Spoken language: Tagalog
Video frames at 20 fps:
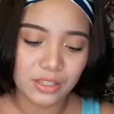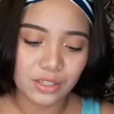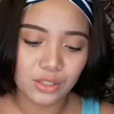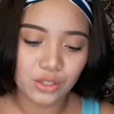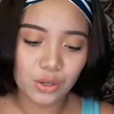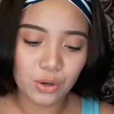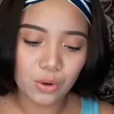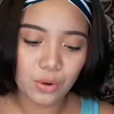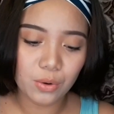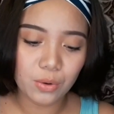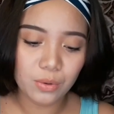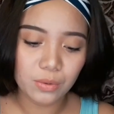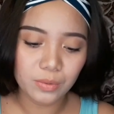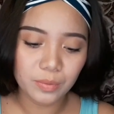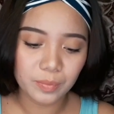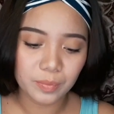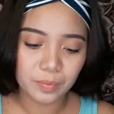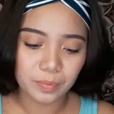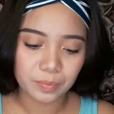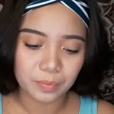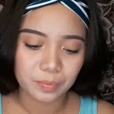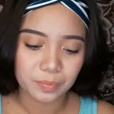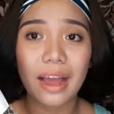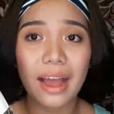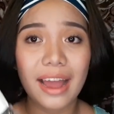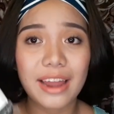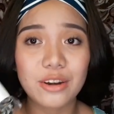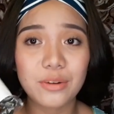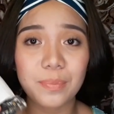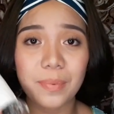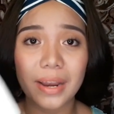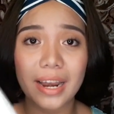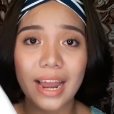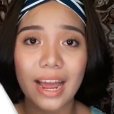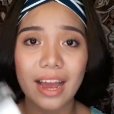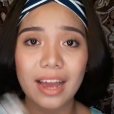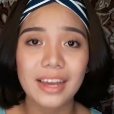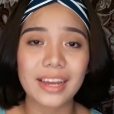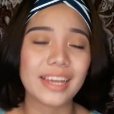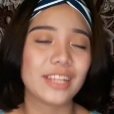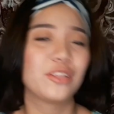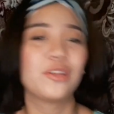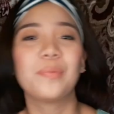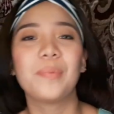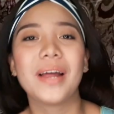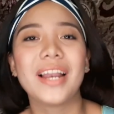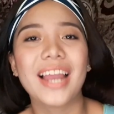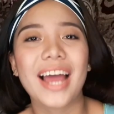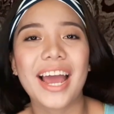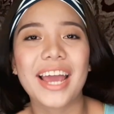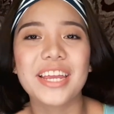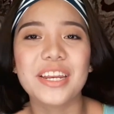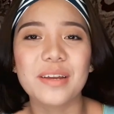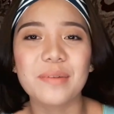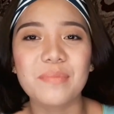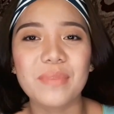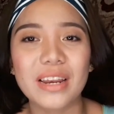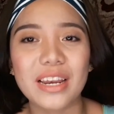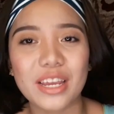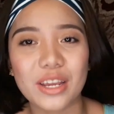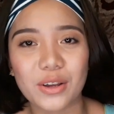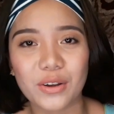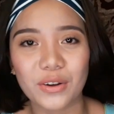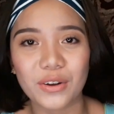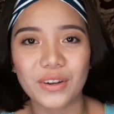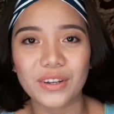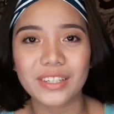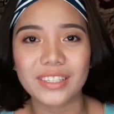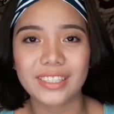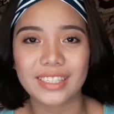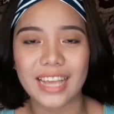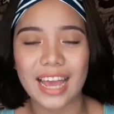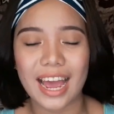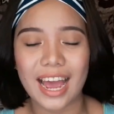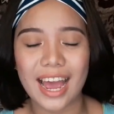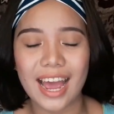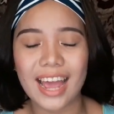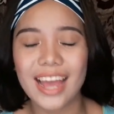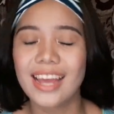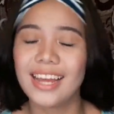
So, ano pala, ito pala ay nabili ko sa